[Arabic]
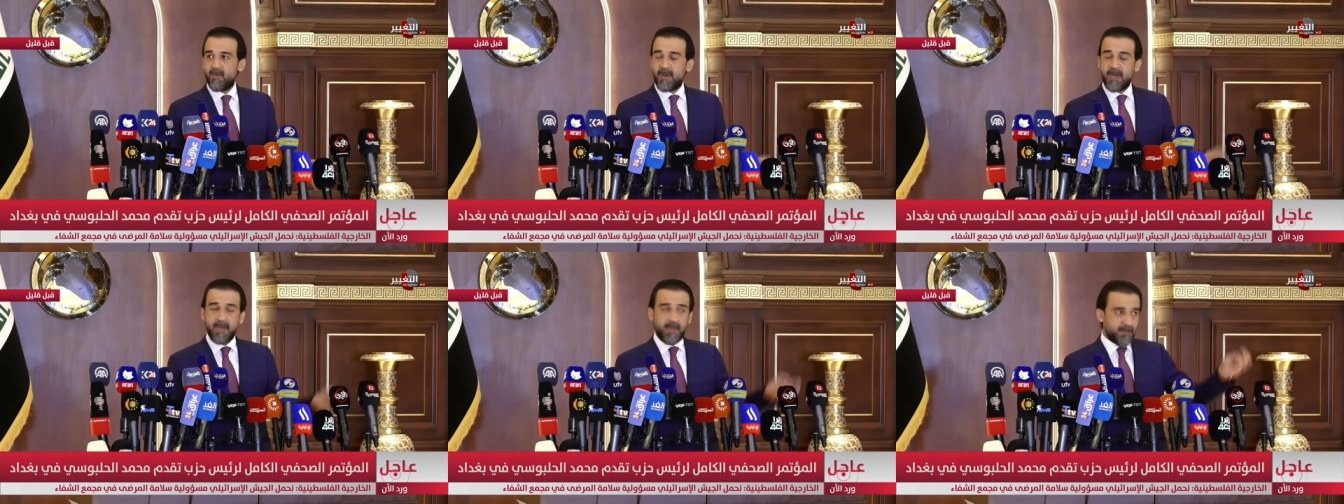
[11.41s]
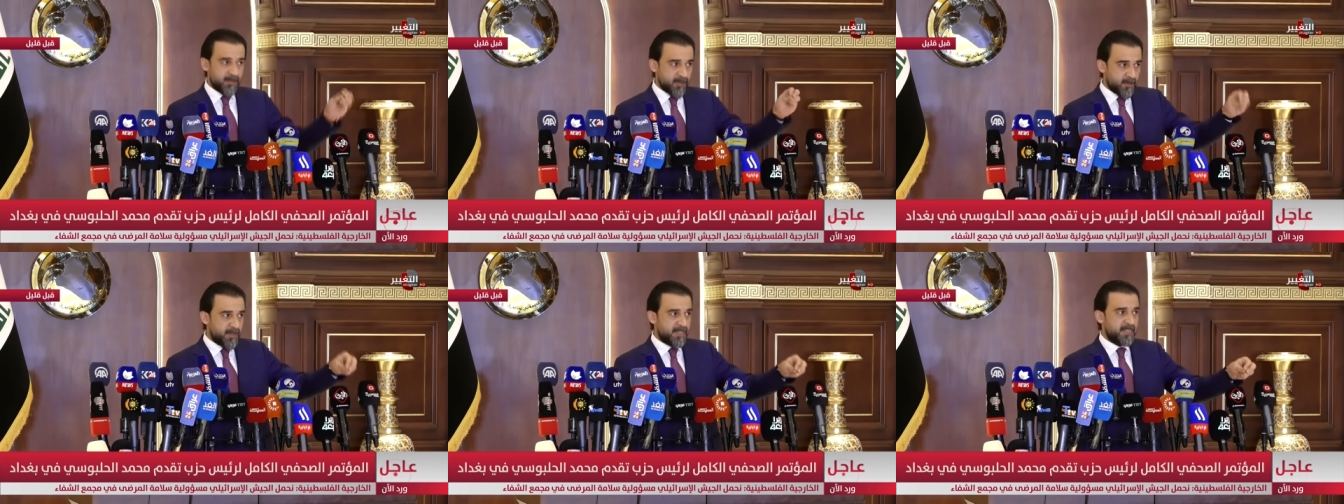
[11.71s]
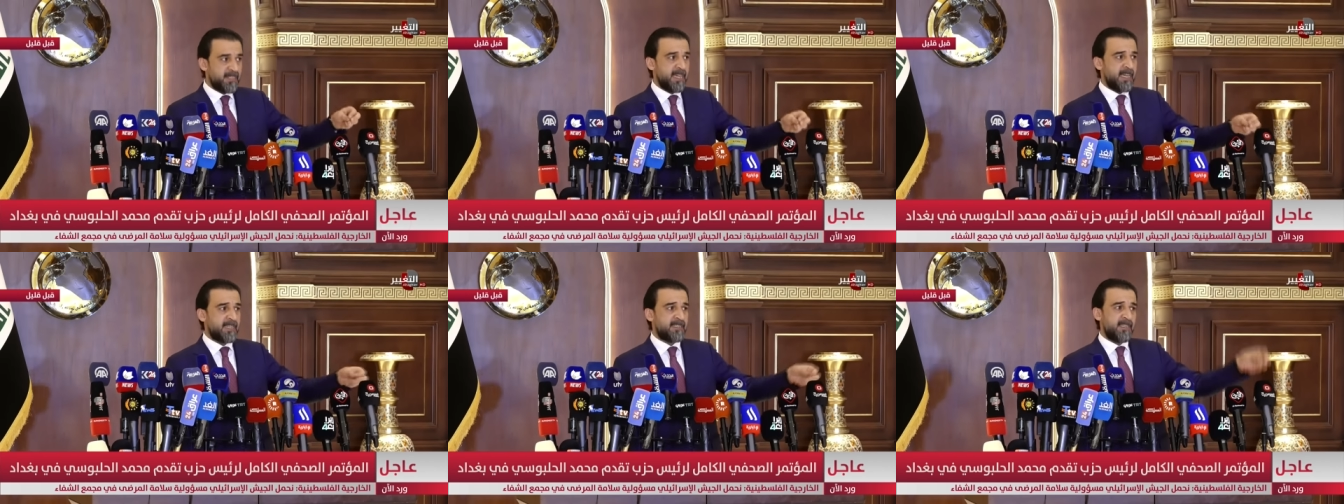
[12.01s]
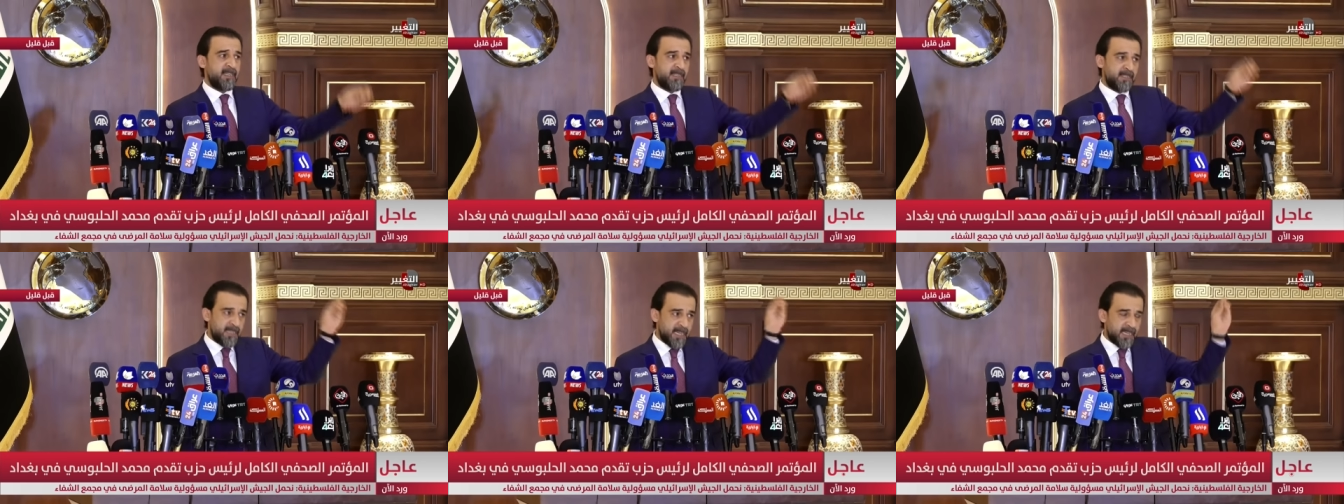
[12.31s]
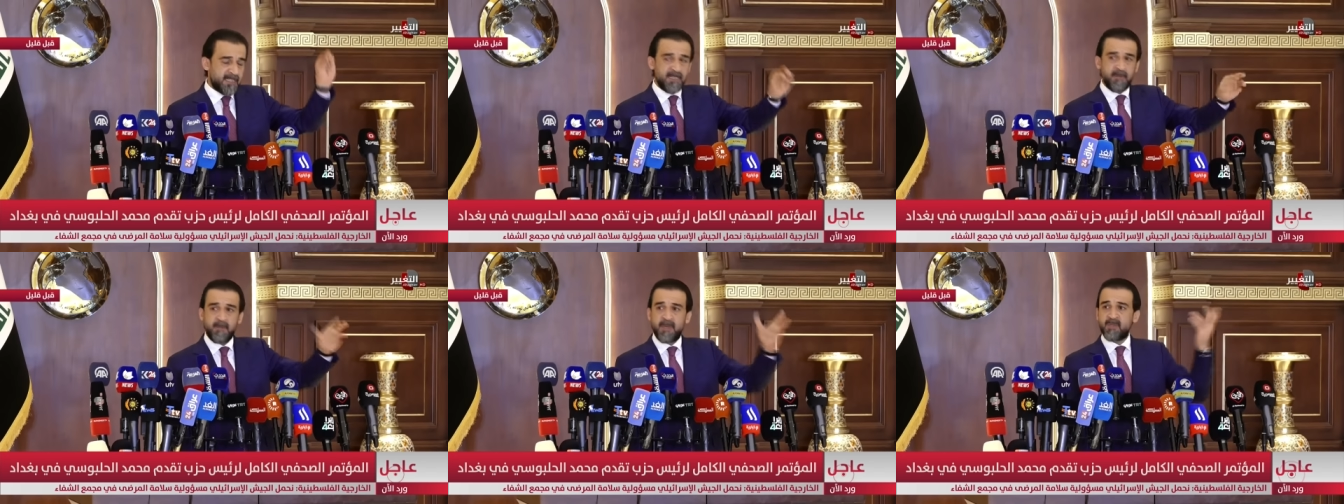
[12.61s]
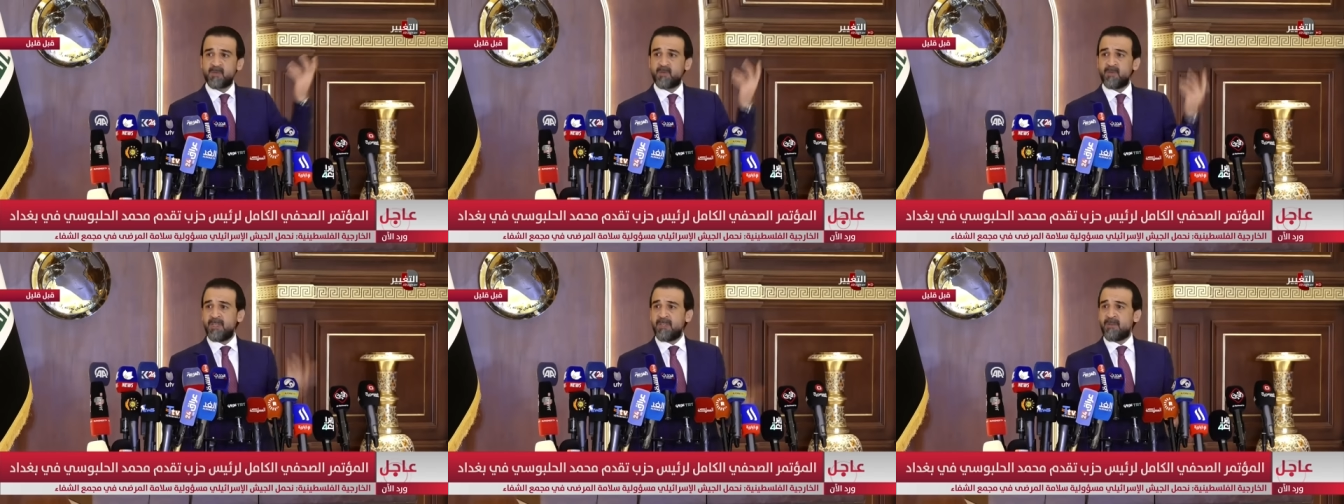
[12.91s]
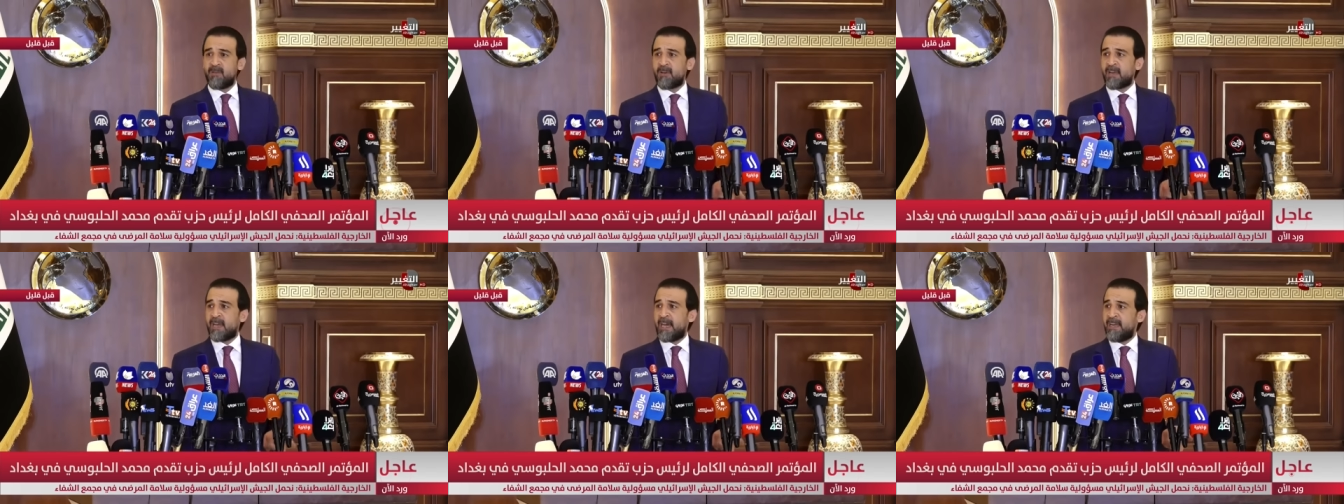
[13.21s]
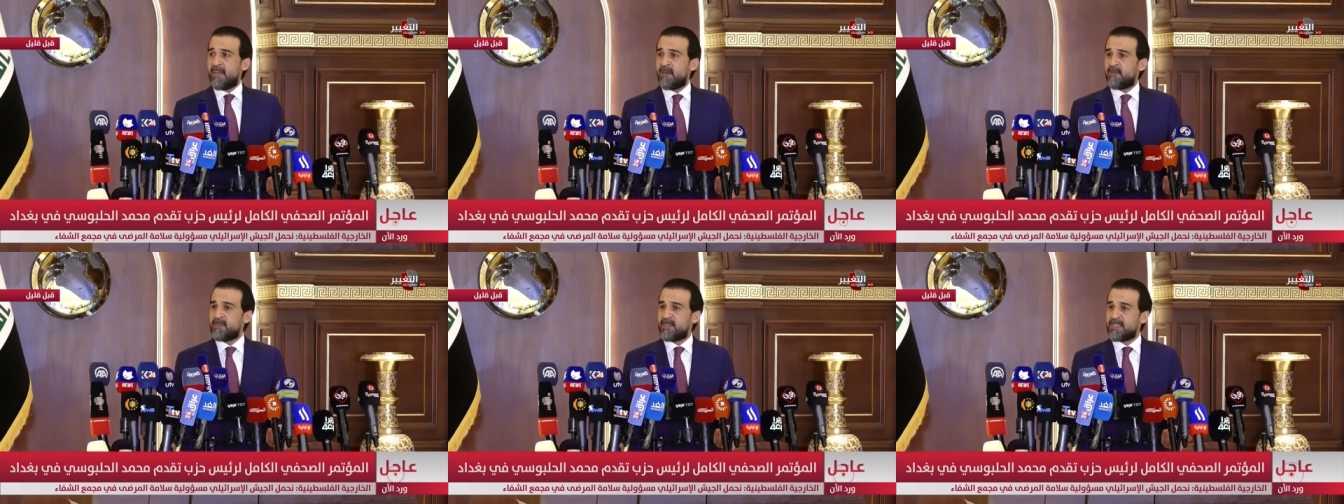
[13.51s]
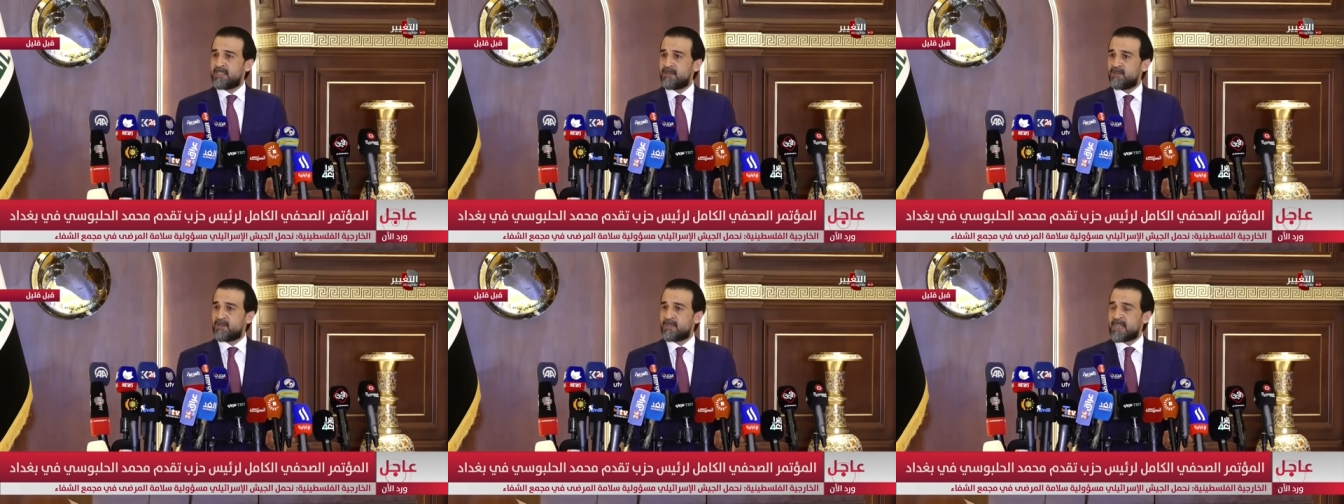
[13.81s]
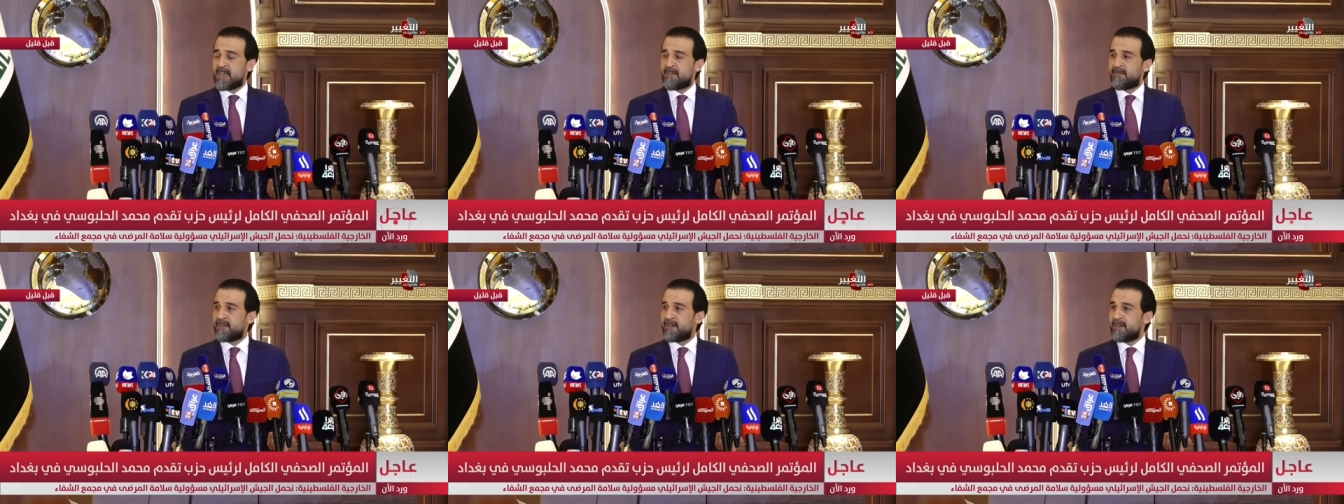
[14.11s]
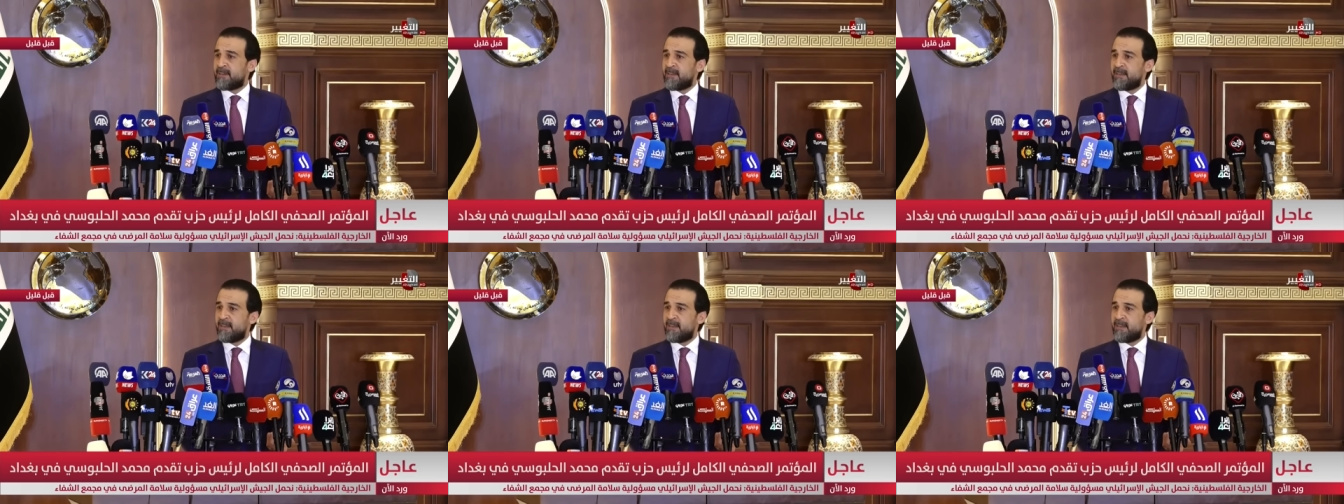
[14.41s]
واقصد بالسياسيين سياسيين مقصودين تلقى عليهم جزاف